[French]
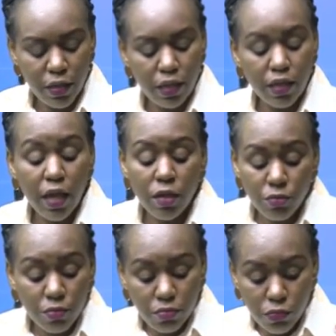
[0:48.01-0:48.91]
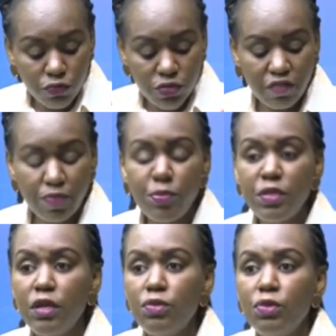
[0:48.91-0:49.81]
quelqu'un que vous avez
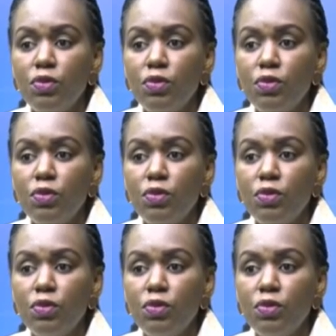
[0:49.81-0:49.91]
peut-être